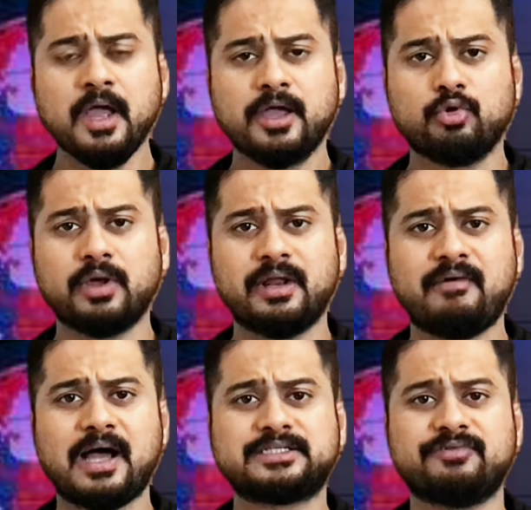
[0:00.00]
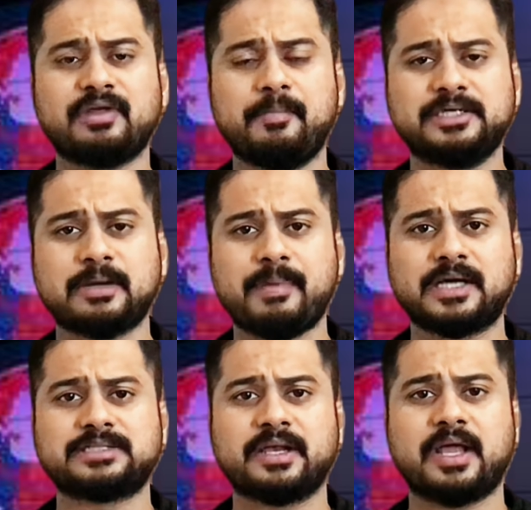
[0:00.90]
क्योंकि नवाज शरीफ ने हमेशा
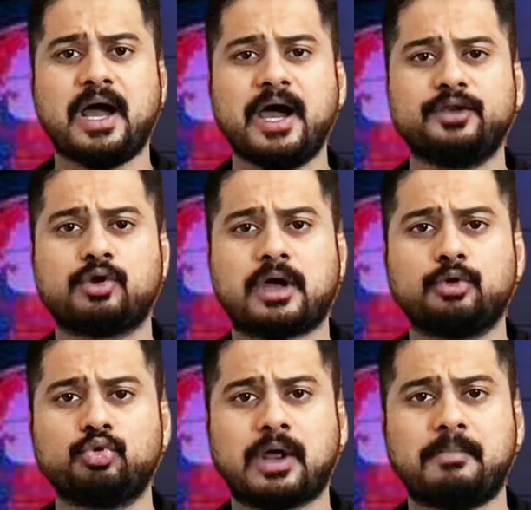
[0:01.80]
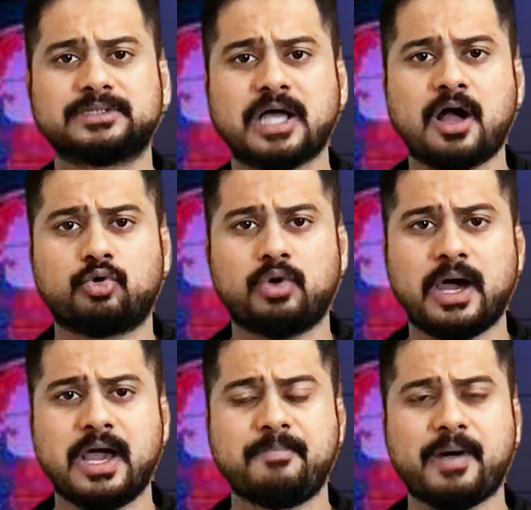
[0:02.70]
पाकिस्तान के आइन और कानून का मजाक
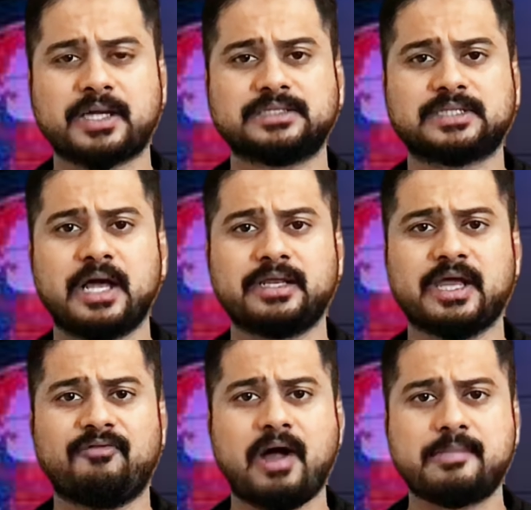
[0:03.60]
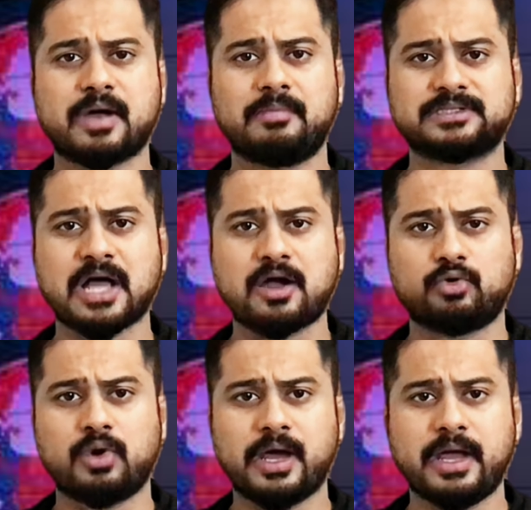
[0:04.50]
उड़ाया पाकिस्तान की आवाम का मजाक
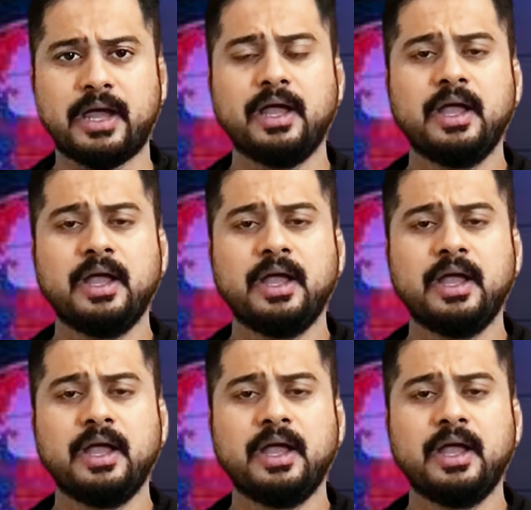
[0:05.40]
उड़ाया